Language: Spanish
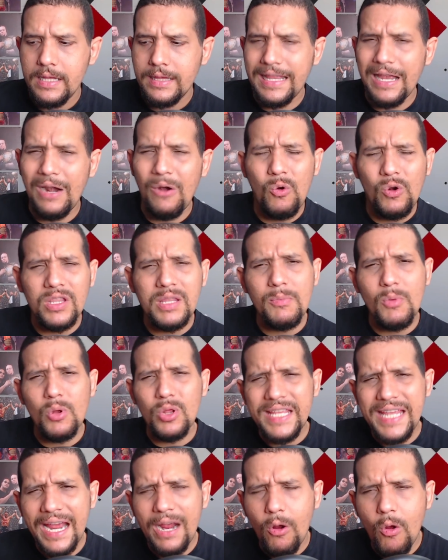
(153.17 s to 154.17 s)
de los
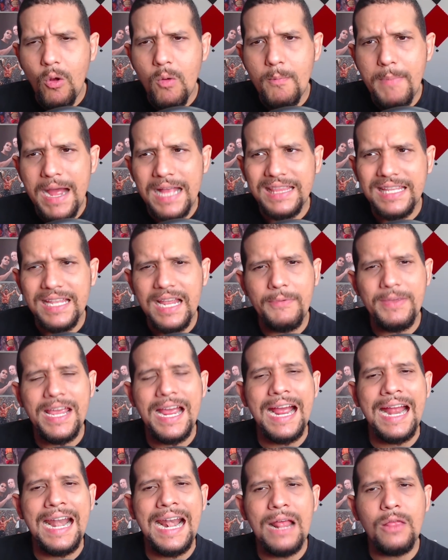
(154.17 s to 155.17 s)
últimos 10 combates,
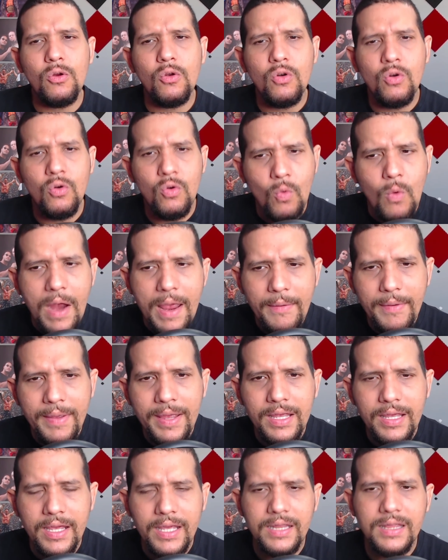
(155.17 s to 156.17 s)
había ganado 9,
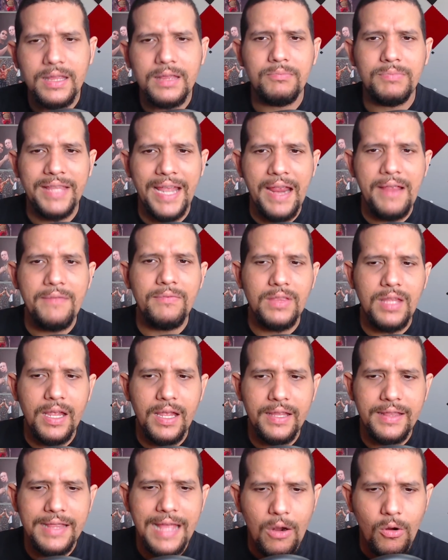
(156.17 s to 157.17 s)
eh, ten
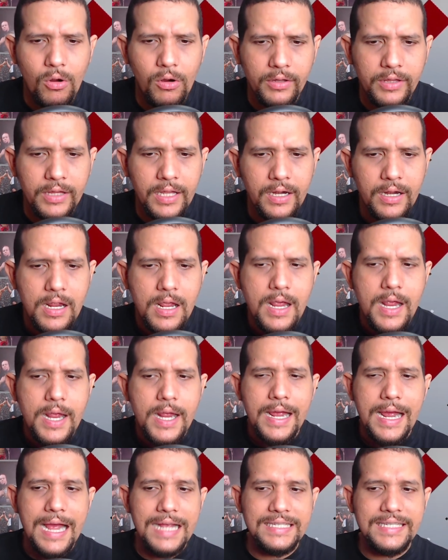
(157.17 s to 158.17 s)
de Dark Order.
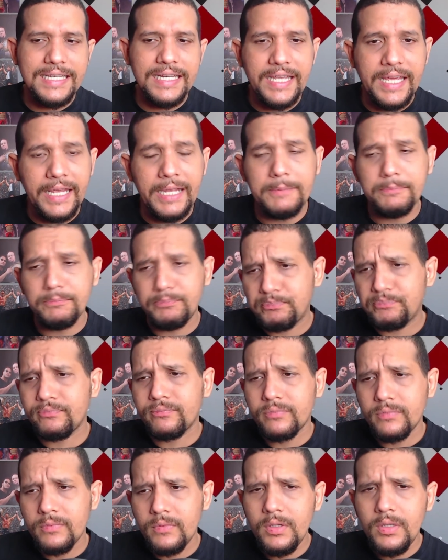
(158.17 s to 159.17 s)
Así que
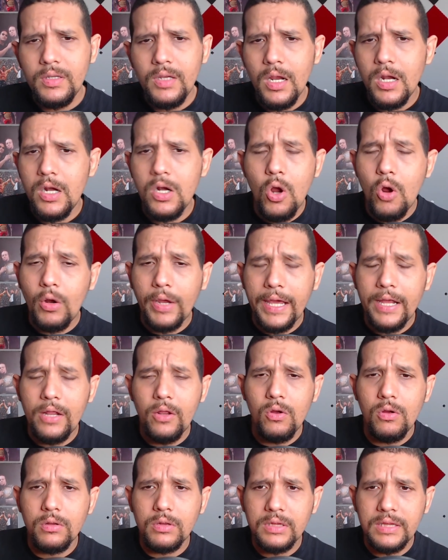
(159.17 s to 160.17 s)
no
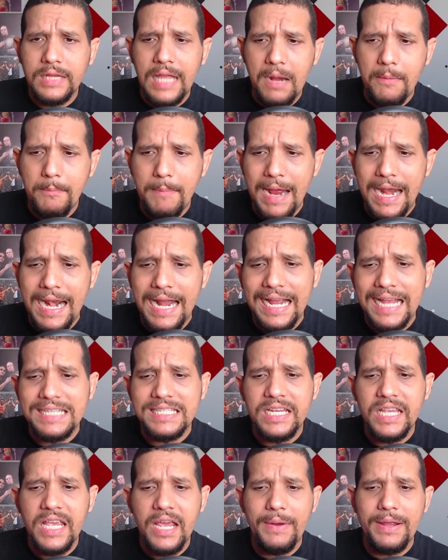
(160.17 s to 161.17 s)
quedó tan mal. Acá
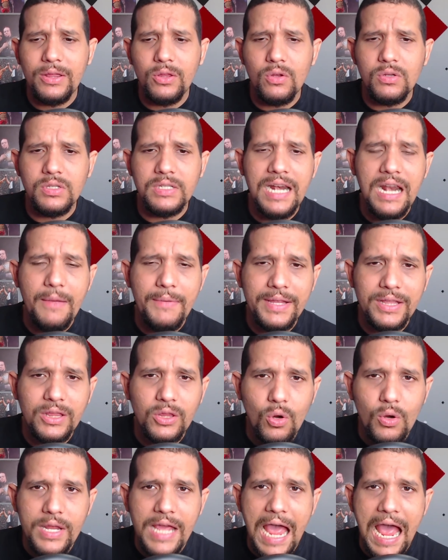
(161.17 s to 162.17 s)
se lleva entonces la
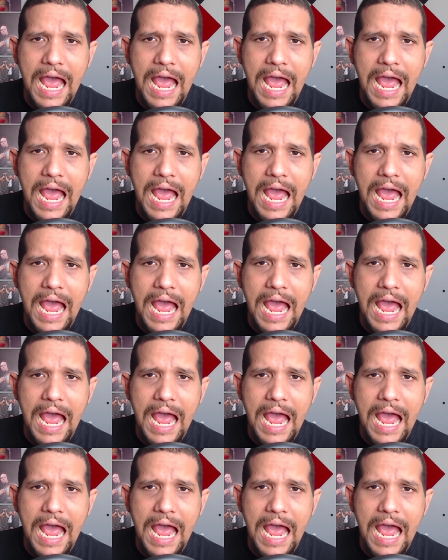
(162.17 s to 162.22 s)
victoria